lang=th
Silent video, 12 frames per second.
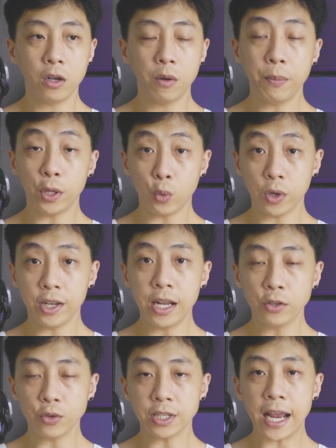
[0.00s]
ก็เป็นตัวที่
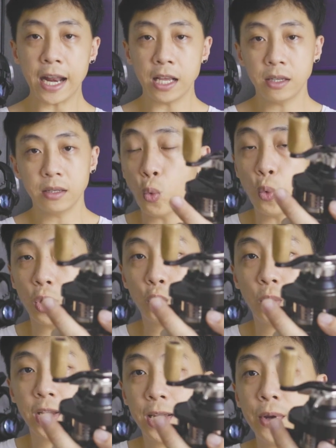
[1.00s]
น่าสนใจนะ ถูกกว่า
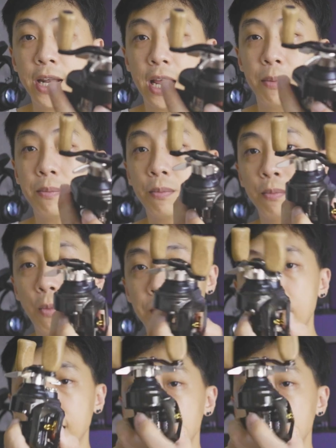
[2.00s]
ตัวนี้ด้วยเนี่ยผมแปลก